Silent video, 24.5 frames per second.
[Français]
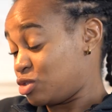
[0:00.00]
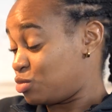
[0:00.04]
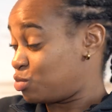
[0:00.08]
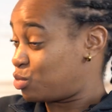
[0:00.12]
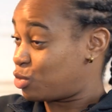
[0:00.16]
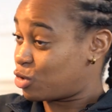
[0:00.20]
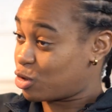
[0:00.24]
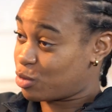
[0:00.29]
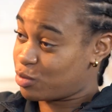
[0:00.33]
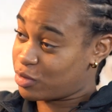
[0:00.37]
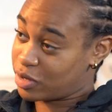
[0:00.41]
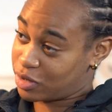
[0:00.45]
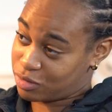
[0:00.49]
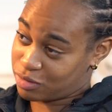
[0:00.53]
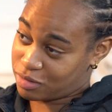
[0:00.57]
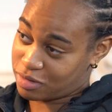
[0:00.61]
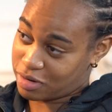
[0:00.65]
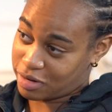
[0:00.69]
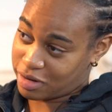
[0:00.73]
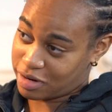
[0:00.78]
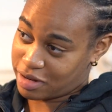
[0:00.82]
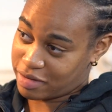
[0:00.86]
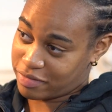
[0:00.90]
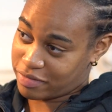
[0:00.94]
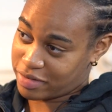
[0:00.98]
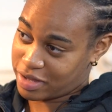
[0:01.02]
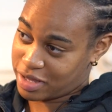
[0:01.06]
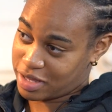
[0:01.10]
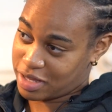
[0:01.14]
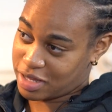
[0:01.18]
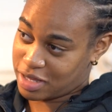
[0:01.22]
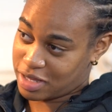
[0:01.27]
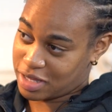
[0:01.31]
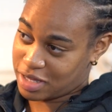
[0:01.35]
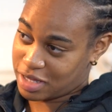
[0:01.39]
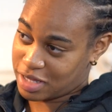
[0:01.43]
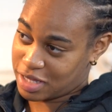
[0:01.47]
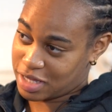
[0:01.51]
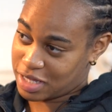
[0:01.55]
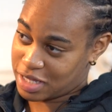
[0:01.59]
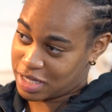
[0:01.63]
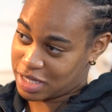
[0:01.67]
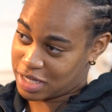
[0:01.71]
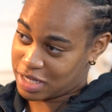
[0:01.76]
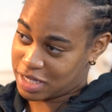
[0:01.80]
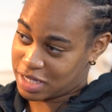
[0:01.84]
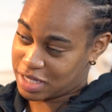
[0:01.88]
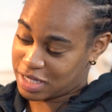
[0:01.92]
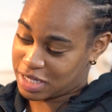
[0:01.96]
une première douleur la veille. Mhm.
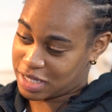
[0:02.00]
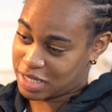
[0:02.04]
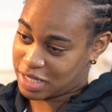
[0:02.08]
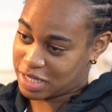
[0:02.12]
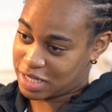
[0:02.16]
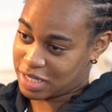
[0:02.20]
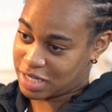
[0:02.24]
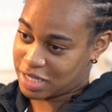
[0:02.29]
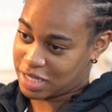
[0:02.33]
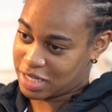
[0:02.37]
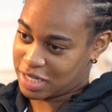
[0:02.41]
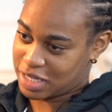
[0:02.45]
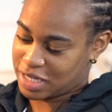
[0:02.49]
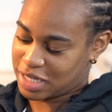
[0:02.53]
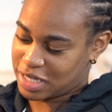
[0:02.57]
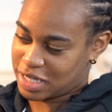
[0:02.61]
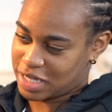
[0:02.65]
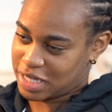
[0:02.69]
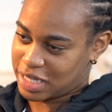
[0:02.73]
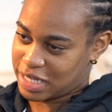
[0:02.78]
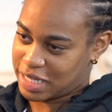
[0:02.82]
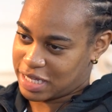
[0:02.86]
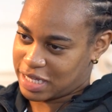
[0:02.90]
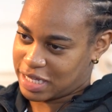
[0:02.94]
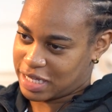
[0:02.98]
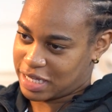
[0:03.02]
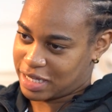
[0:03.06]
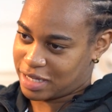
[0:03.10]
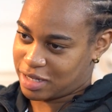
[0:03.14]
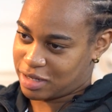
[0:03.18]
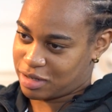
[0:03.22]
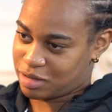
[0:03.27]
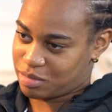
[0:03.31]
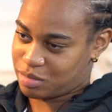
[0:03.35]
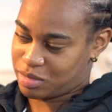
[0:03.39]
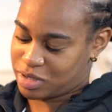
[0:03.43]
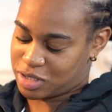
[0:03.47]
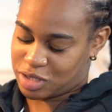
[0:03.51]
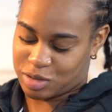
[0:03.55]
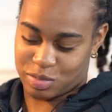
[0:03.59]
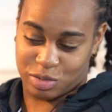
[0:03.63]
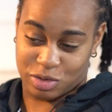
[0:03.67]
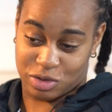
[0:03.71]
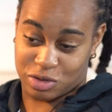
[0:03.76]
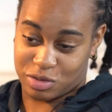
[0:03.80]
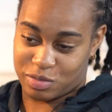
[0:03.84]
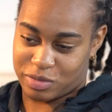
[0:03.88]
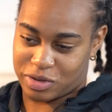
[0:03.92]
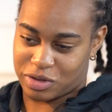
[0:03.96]
Et euh, bah, je
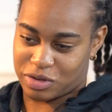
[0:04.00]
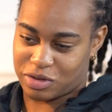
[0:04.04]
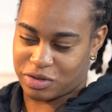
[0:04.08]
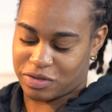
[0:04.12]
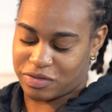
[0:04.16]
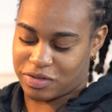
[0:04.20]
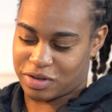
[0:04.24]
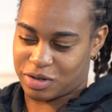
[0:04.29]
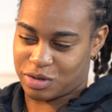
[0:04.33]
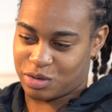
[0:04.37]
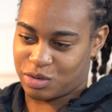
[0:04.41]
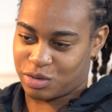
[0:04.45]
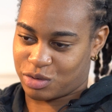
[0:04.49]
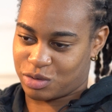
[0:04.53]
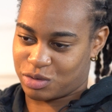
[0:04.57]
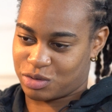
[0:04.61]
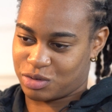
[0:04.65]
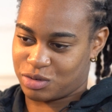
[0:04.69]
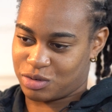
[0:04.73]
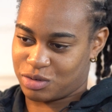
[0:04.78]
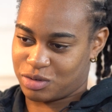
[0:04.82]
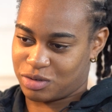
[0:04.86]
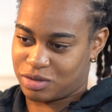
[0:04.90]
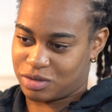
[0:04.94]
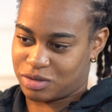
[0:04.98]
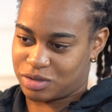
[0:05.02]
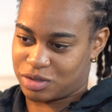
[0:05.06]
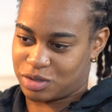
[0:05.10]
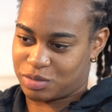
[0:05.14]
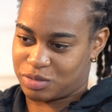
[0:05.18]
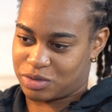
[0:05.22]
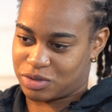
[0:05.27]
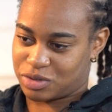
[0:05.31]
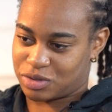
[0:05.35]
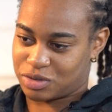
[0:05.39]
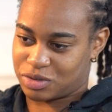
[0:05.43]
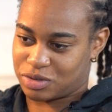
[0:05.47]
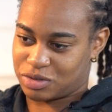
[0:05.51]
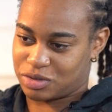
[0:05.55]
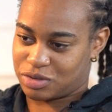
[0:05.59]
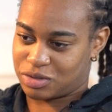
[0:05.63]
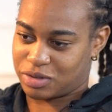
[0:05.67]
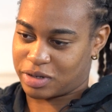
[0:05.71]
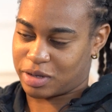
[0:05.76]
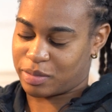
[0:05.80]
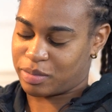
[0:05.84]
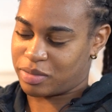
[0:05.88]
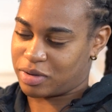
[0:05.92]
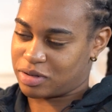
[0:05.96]
pense maintenant, avec le recul, euh, je pense que
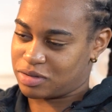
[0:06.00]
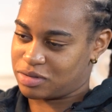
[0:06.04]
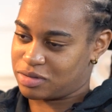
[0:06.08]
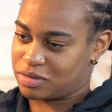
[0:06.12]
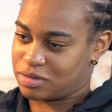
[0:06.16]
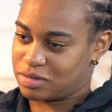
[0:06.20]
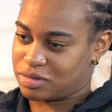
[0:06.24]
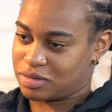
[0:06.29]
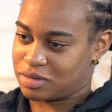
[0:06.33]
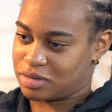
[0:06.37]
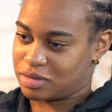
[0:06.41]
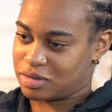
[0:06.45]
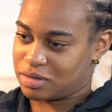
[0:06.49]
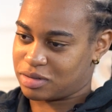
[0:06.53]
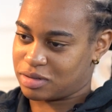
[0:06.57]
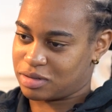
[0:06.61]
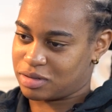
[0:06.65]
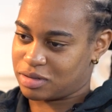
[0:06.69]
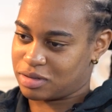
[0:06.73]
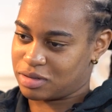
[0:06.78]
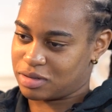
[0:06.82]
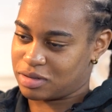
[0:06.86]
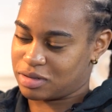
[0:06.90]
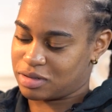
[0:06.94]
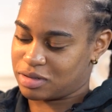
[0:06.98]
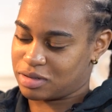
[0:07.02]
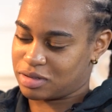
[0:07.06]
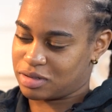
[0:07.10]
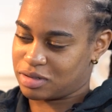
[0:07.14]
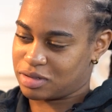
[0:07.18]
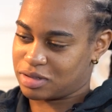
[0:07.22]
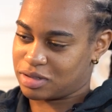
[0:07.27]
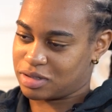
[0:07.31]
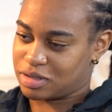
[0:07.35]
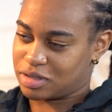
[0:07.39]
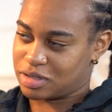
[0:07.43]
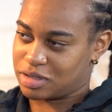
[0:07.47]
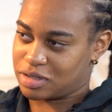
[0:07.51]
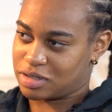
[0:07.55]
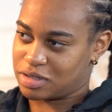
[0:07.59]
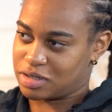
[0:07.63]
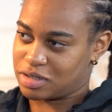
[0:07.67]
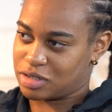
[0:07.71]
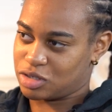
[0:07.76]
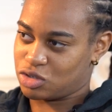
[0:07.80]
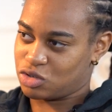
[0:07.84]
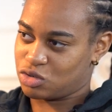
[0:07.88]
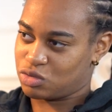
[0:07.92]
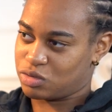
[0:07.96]
j'aurais pas dû euh,
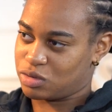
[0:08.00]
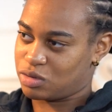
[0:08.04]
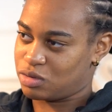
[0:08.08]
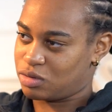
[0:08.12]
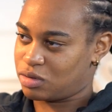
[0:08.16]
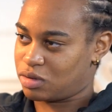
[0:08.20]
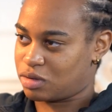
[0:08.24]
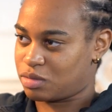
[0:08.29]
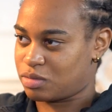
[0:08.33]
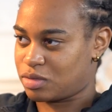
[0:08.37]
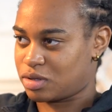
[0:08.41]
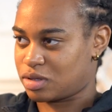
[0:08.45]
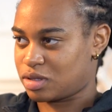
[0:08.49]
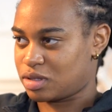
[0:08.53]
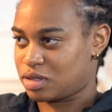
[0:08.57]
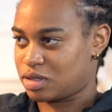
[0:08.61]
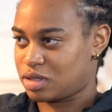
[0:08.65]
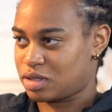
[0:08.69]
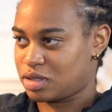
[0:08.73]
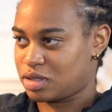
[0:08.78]
essayer de jouer le lendemain.